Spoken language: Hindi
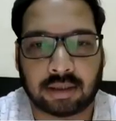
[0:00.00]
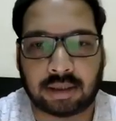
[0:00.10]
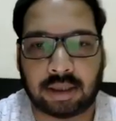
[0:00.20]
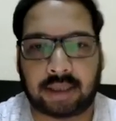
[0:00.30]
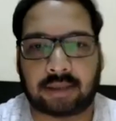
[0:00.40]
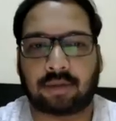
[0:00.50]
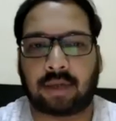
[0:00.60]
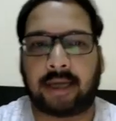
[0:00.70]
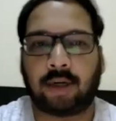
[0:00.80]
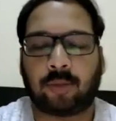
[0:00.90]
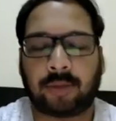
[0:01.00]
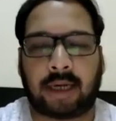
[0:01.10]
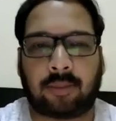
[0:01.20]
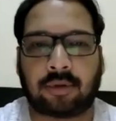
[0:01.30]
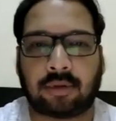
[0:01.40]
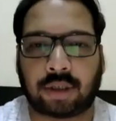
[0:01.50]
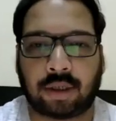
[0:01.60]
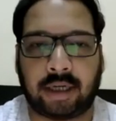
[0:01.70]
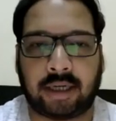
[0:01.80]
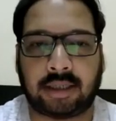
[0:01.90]
ठीक है तो आई होप कि आपको
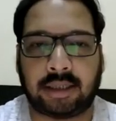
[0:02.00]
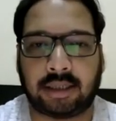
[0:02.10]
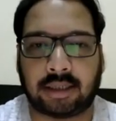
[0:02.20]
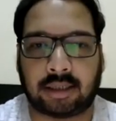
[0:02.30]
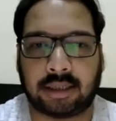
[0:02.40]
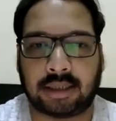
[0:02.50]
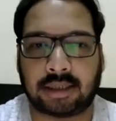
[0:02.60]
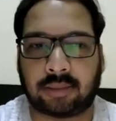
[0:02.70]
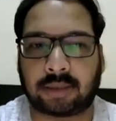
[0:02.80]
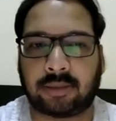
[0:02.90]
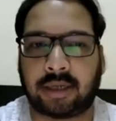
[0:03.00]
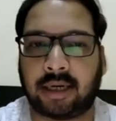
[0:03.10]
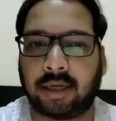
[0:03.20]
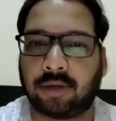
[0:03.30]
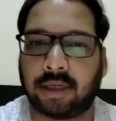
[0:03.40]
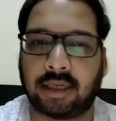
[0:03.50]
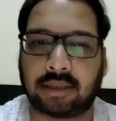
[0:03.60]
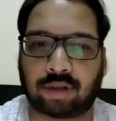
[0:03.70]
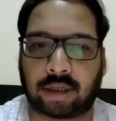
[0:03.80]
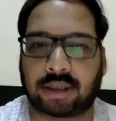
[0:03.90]
थियोरिटिकली ये चीज समझ में आ गई होगी कि
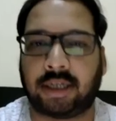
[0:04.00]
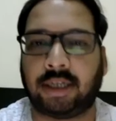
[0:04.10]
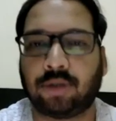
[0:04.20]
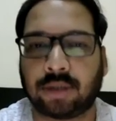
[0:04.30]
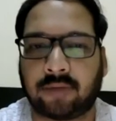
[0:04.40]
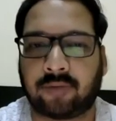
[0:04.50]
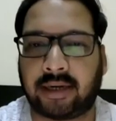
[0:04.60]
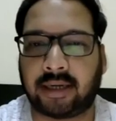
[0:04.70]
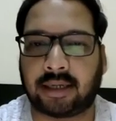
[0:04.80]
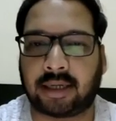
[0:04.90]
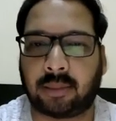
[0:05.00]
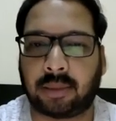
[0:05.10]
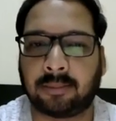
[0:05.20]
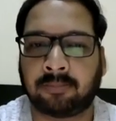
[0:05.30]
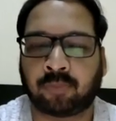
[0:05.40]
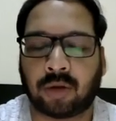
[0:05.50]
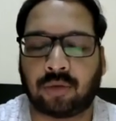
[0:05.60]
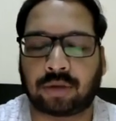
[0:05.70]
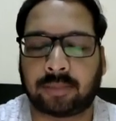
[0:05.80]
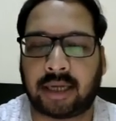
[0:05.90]
स्ट्रक्चर एक यूजर डिफाइंड डेटा टाइप है
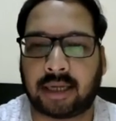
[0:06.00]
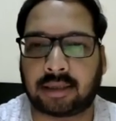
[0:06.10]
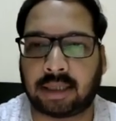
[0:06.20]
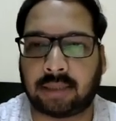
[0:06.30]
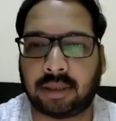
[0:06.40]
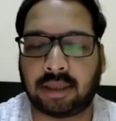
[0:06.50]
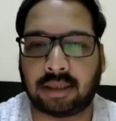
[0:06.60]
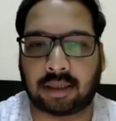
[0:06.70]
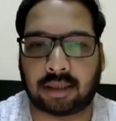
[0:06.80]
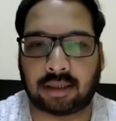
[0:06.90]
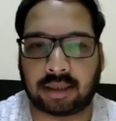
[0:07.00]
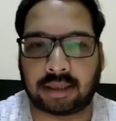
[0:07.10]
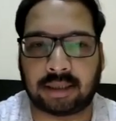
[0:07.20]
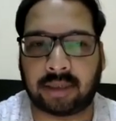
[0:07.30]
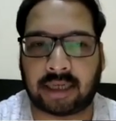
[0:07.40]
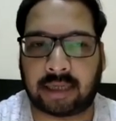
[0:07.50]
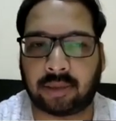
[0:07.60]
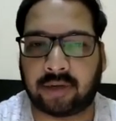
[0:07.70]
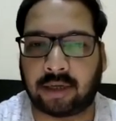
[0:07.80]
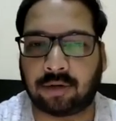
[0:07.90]
उसमें कितने भी किसी भी टाइप
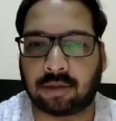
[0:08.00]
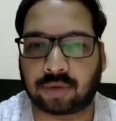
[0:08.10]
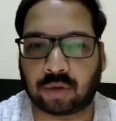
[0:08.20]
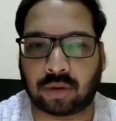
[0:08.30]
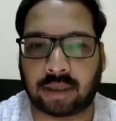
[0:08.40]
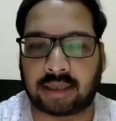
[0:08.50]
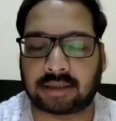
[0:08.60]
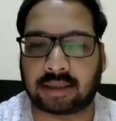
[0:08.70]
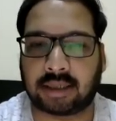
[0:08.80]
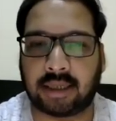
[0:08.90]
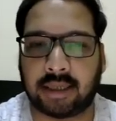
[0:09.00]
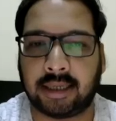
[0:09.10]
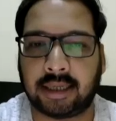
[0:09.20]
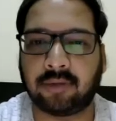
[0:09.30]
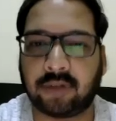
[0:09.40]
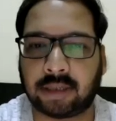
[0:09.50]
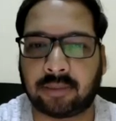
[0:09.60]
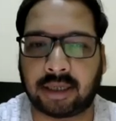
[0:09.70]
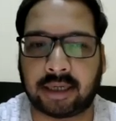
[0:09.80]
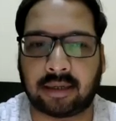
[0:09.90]
की वैल्यू को हम स्टोर करा सकते हैं एक ही
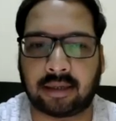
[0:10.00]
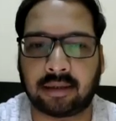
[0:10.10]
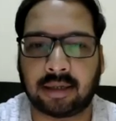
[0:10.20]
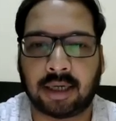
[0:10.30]
वेरिएबल के अंडर